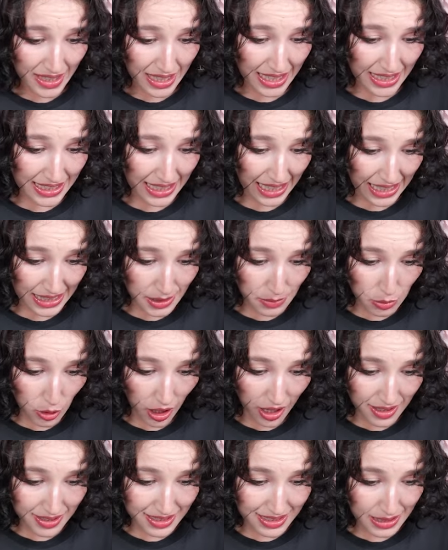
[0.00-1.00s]
Herhalde bu
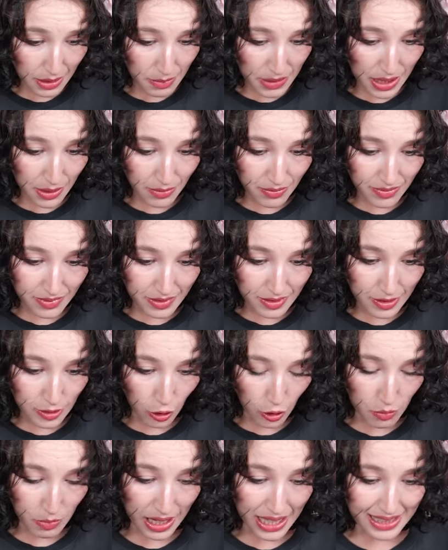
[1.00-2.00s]
aslında benim
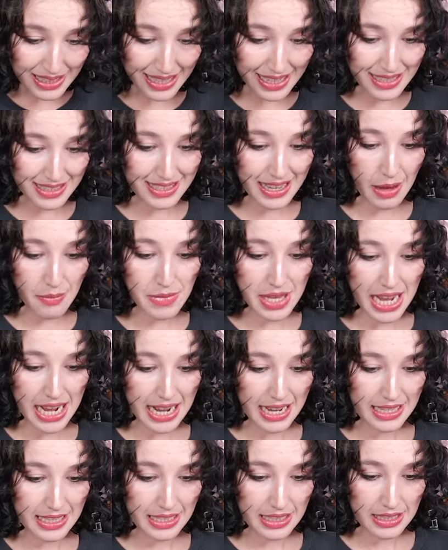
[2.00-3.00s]
normal teyzem
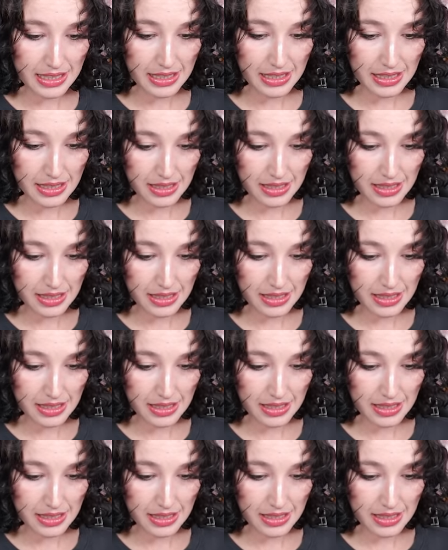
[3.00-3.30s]
yani.